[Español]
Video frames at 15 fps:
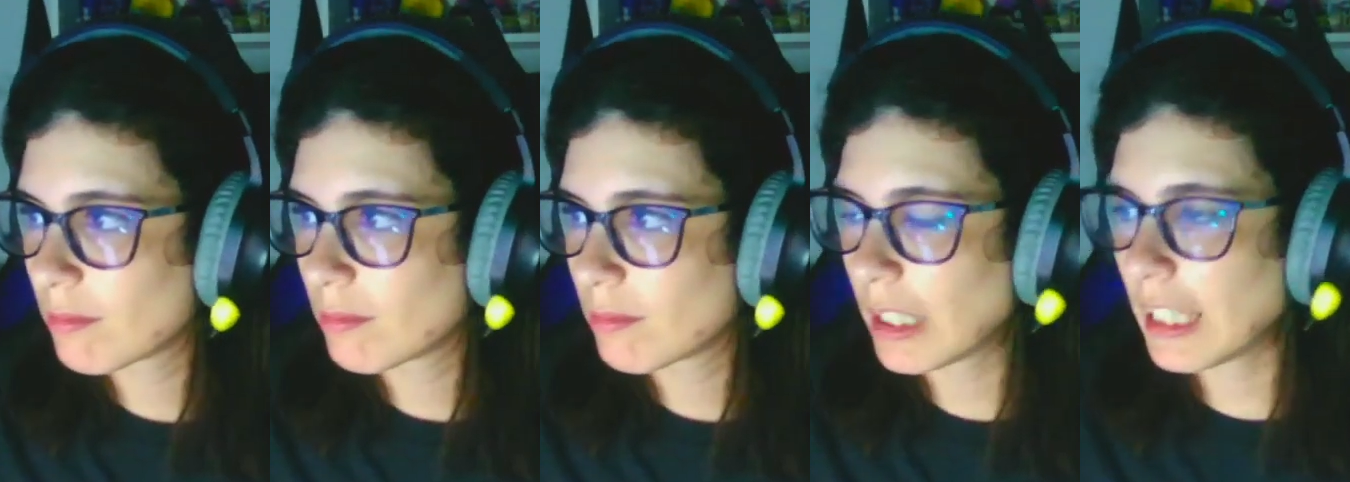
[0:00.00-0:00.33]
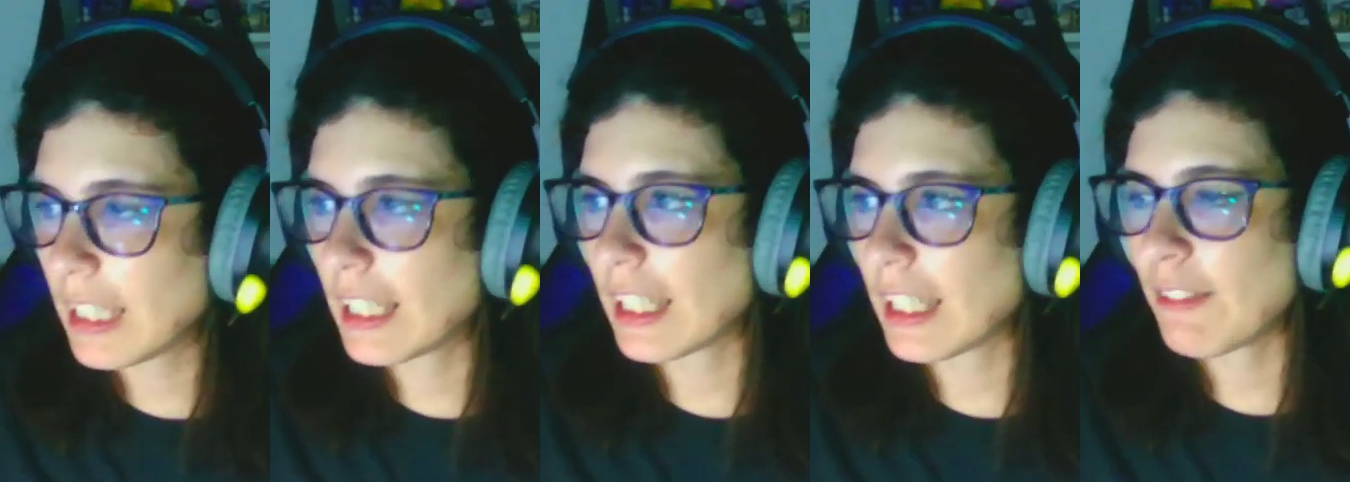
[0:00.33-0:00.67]

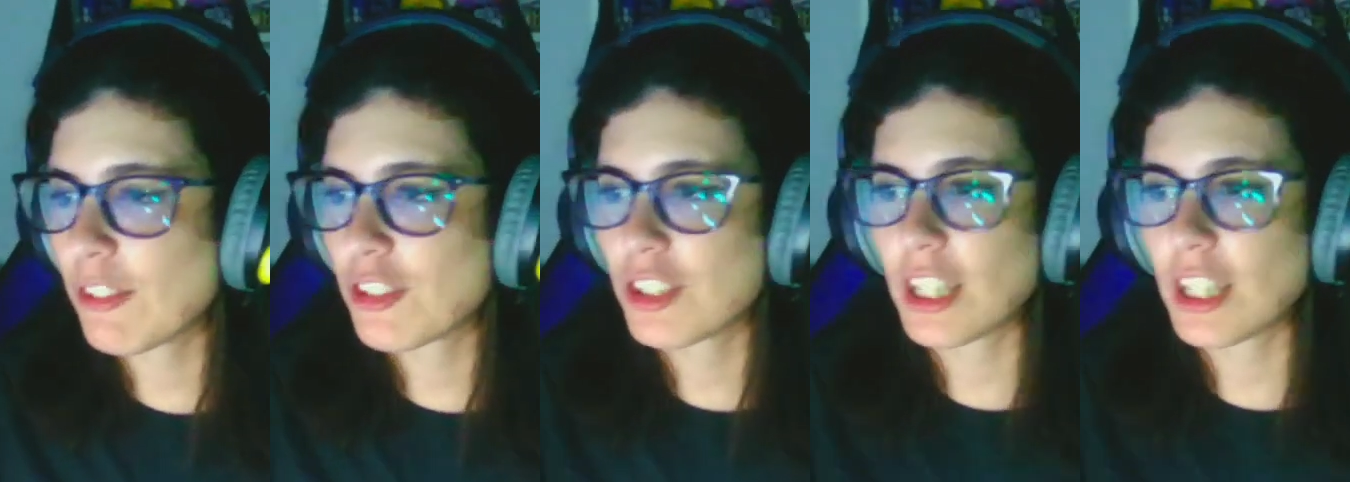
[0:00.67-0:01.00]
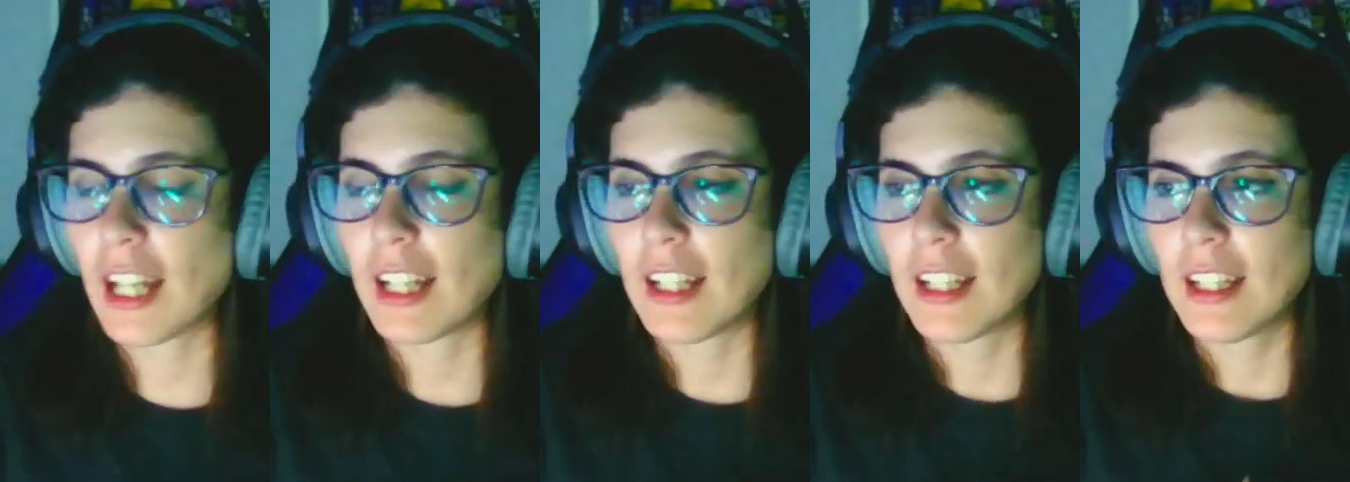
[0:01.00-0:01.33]
increíble, o
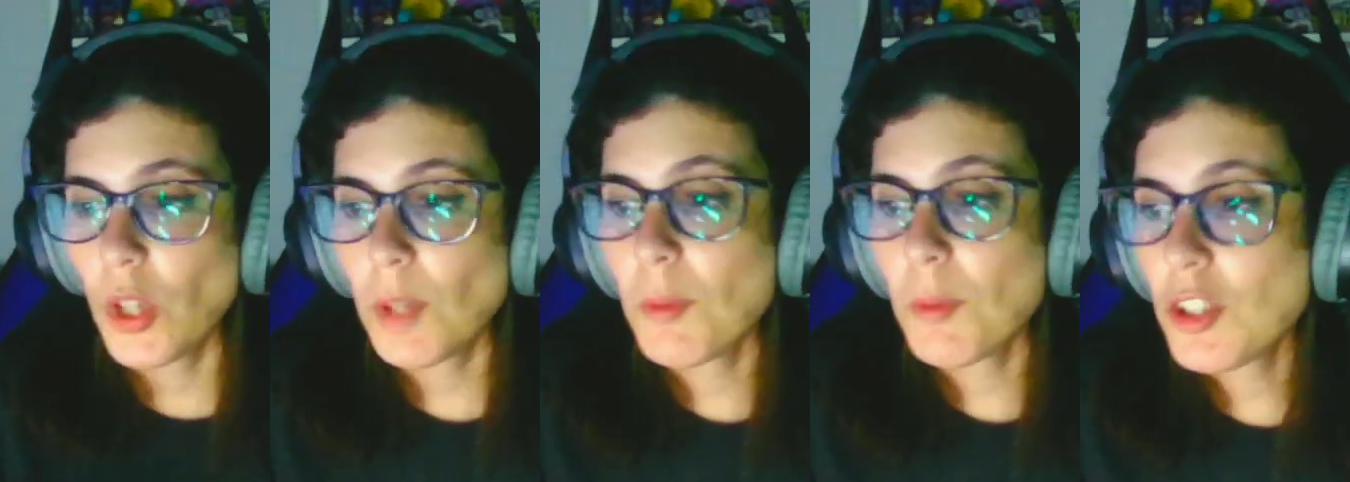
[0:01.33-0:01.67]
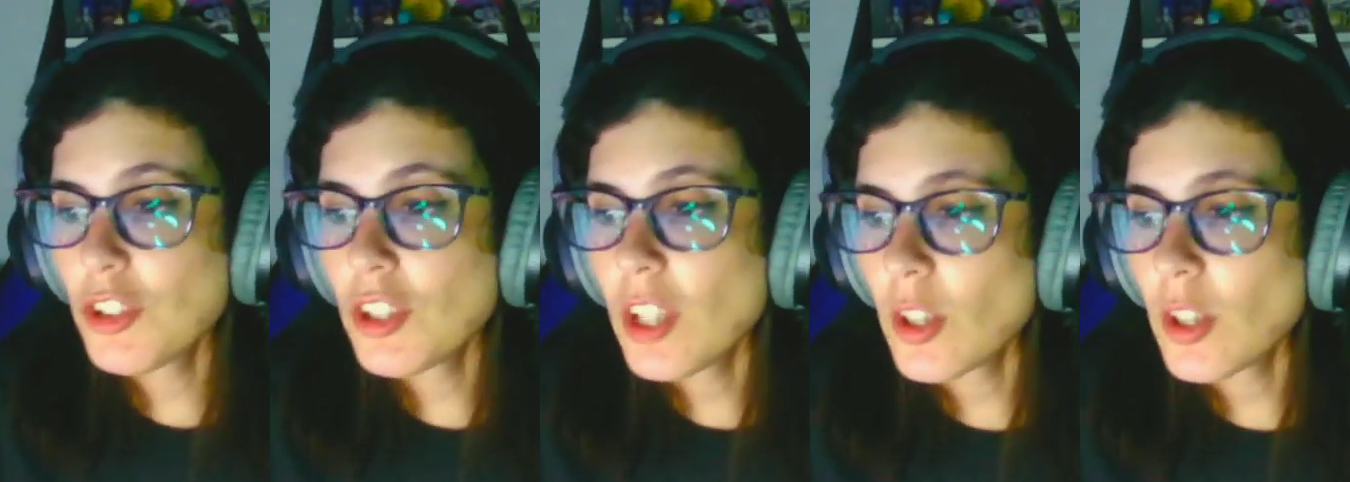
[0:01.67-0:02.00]
sea, hemos
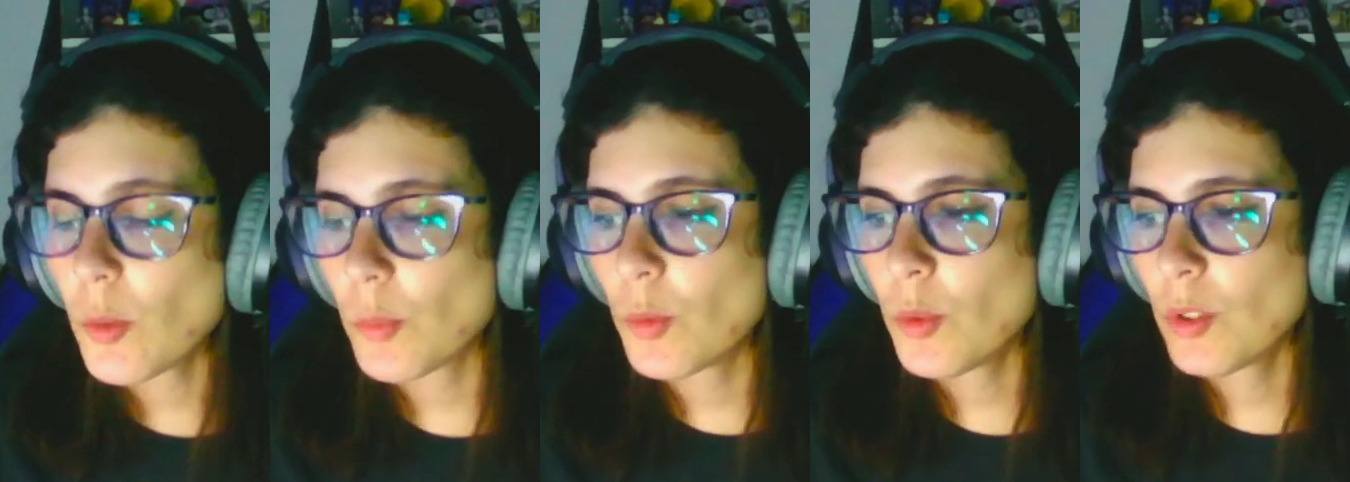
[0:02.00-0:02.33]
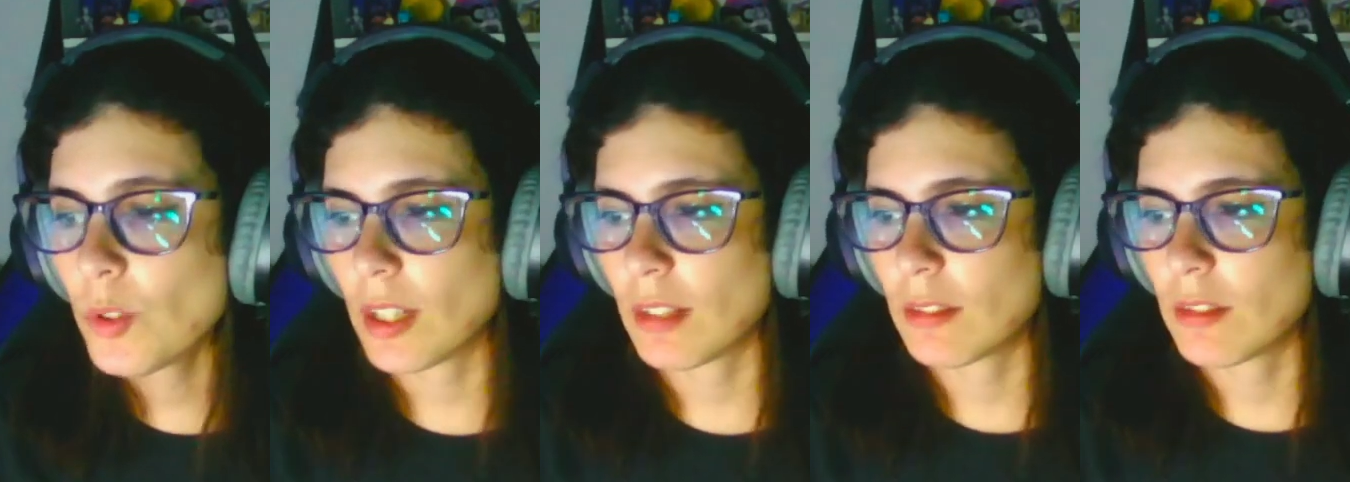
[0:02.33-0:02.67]
hecho la comuna,